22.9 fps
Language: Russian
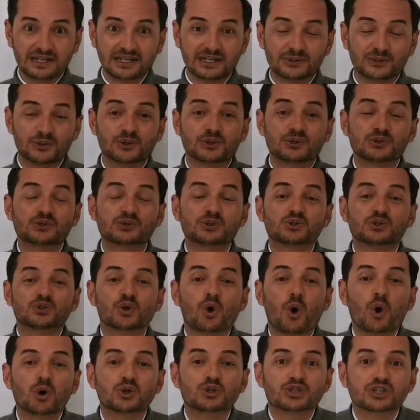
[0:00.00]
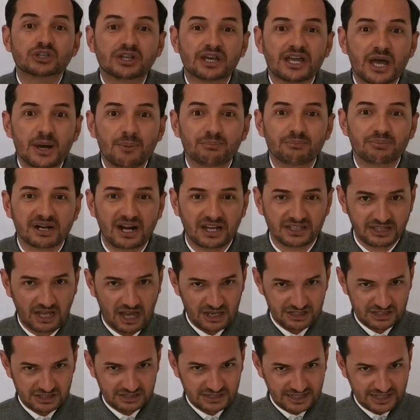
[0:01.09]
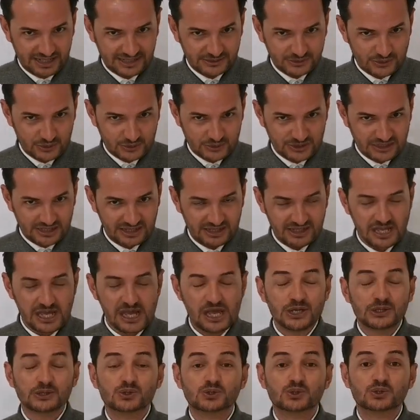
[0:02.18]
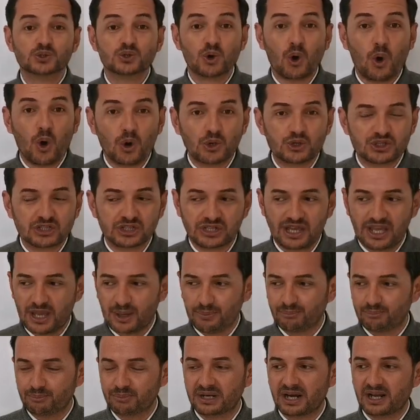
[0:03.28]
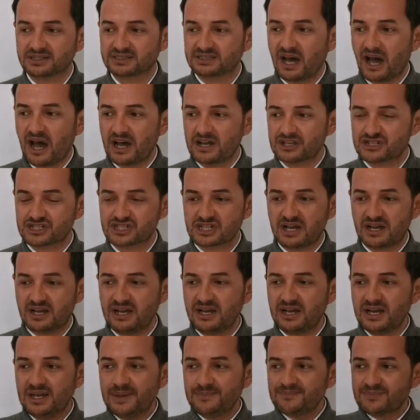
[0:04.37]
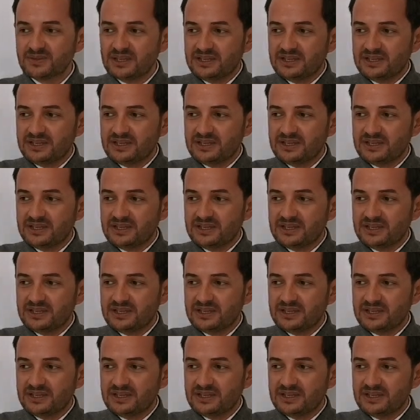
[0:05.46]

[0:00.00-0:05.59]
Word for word: который срочная продажа, дорогие друзья, срочная продажа.